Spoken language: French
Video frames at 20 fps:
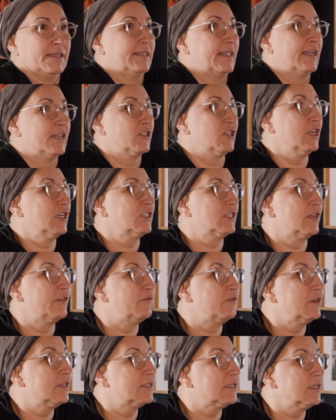prise en charge des
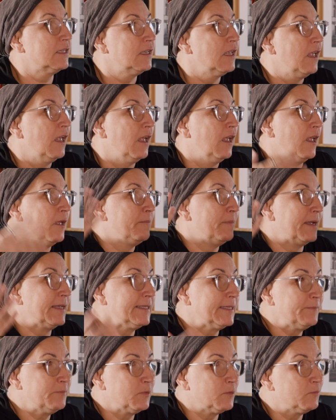fois, tu sais.
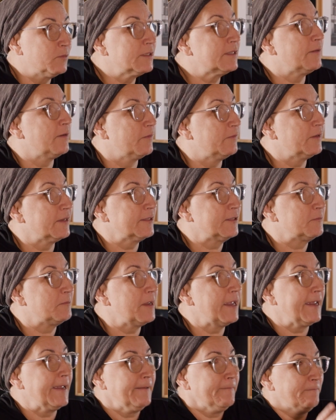Pensez pour moi, ça va me faire du
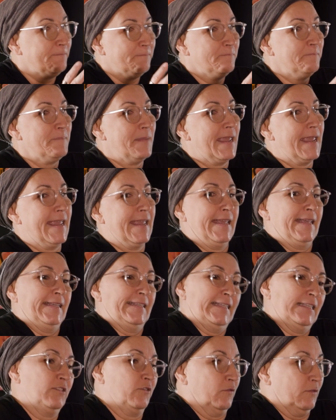bien. Mais
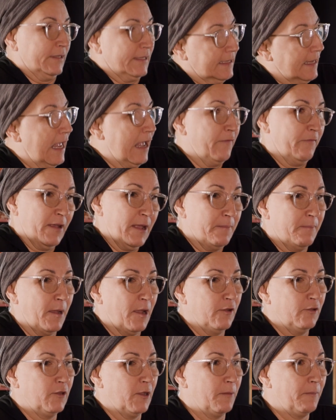c'est ça. Si l'enfant
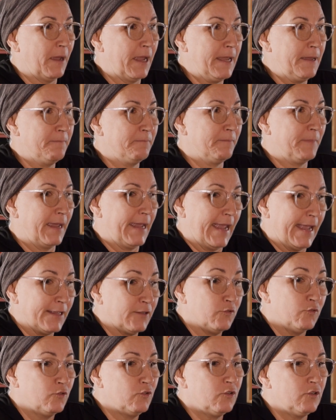part de même, ben
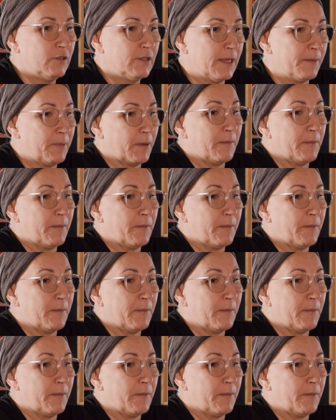adulte, les